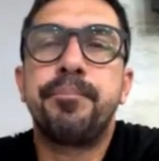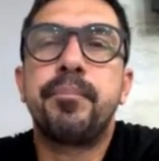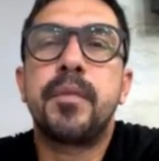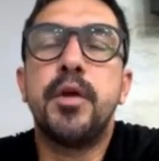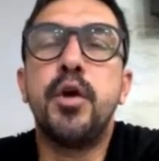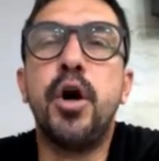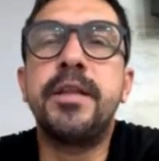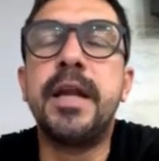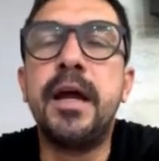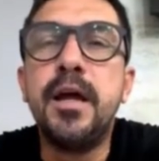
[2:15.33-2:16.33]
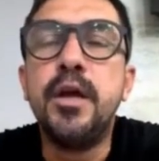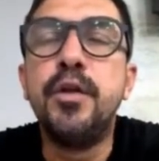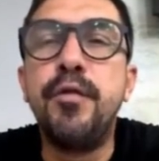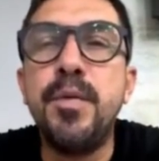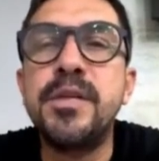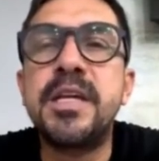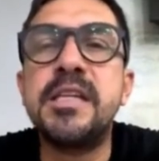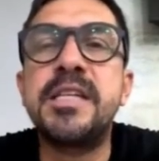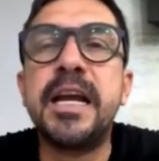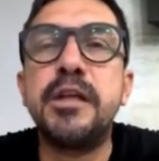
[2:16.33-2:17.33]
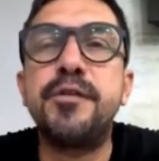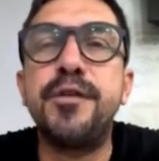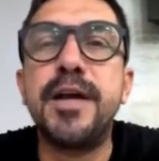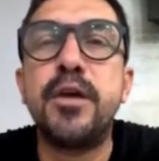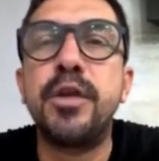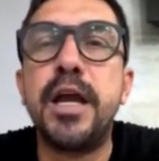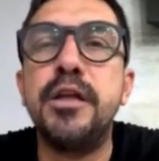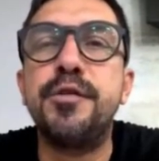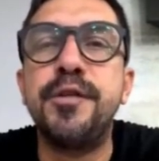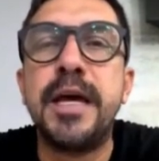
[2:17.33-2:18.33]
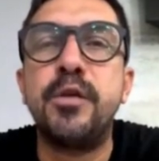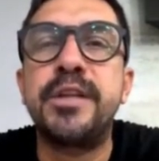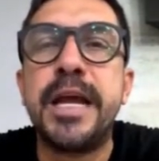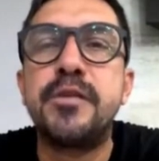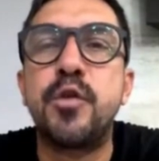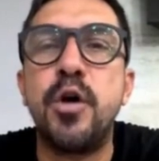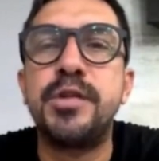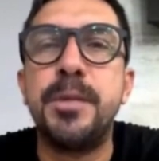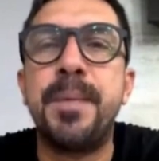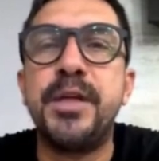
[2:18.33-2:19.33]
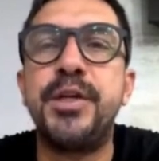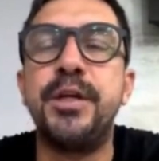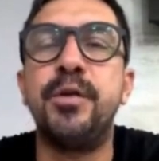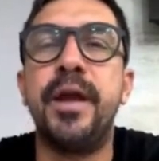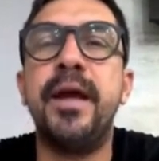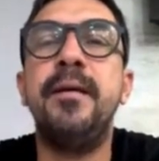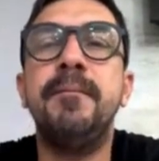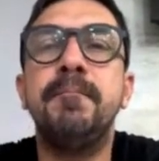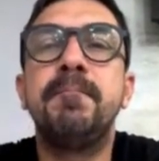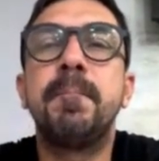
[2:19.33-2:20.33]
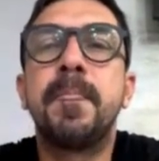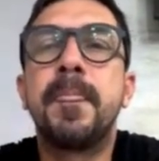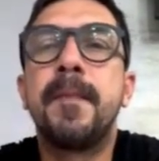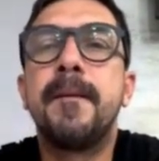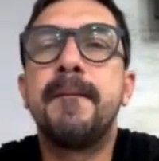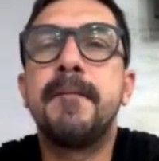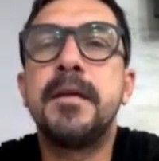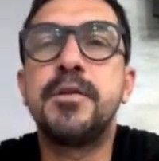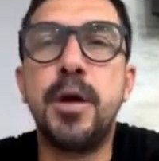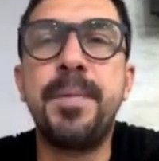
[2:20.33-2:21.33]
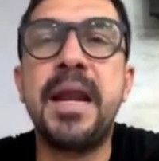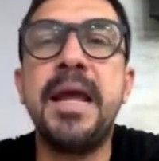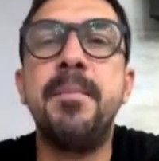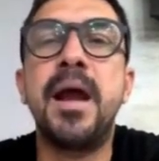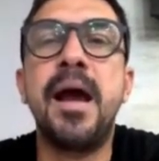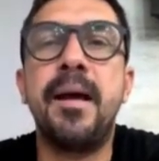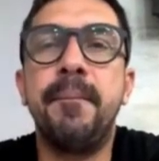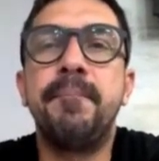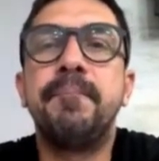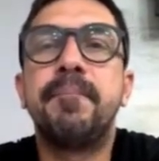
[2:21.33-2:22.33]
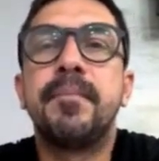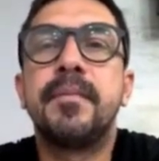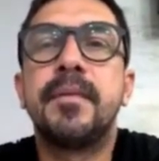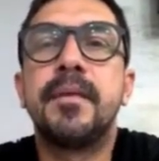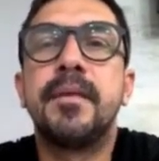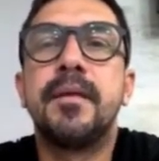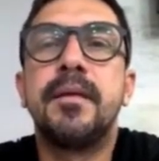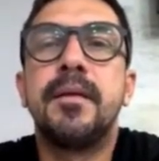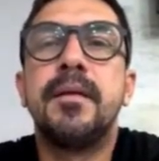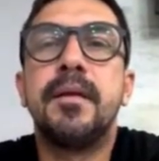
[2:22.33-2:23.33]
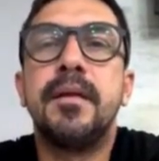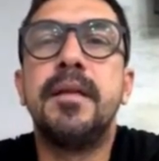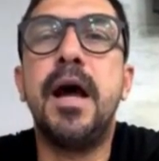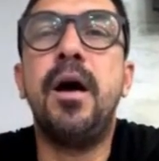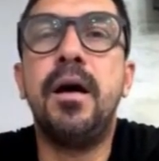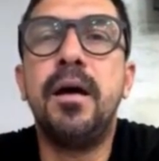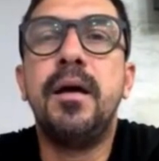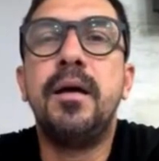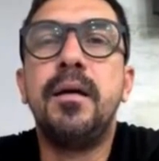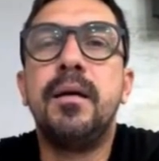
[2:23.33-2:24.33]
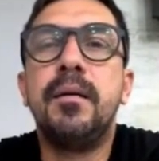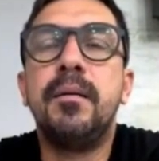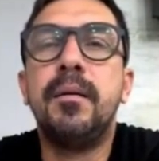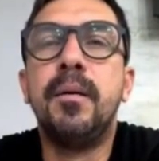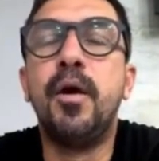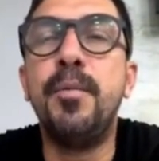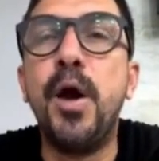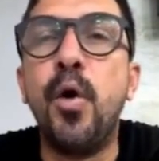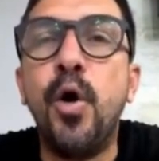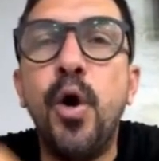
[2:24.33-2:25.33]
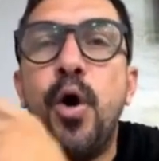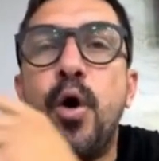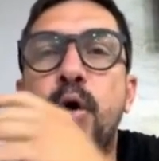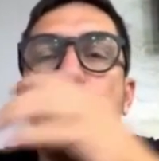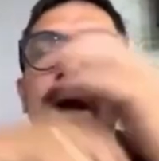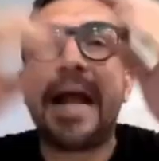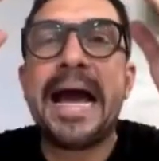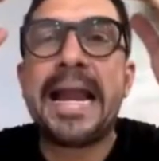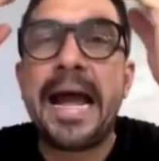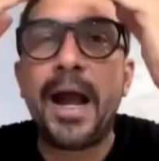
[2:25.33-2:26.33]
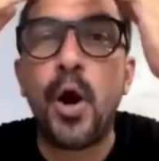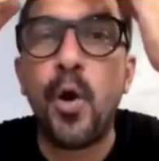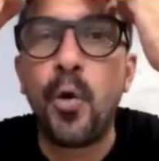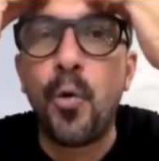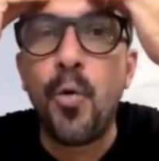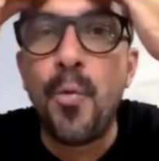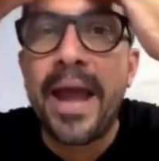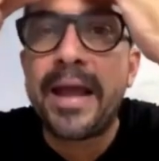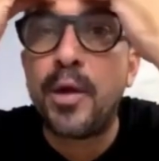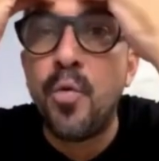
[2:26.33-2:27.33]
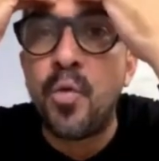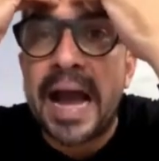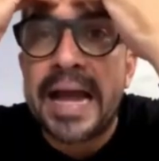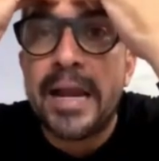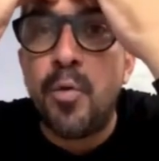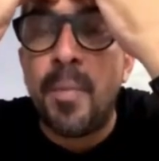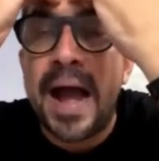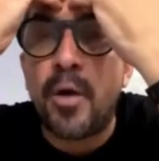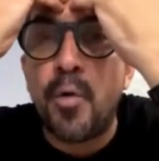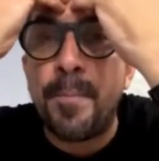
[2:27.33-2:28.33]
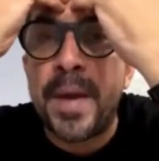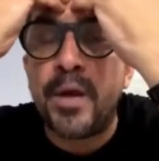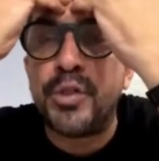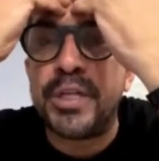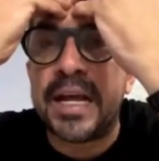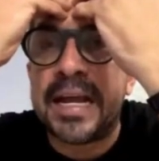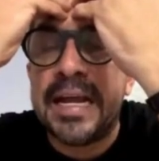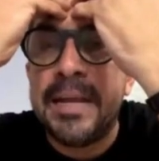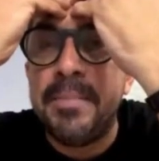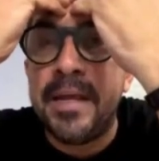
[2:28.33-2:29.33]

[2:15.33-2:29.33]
o, eu, eu vou o Eles três gols impedidos, né? Só para Sem falar no pênalti. Teve um pênalti em você também, né? Ô, meu, cara, como é que um cara não marca um pênalti daquele?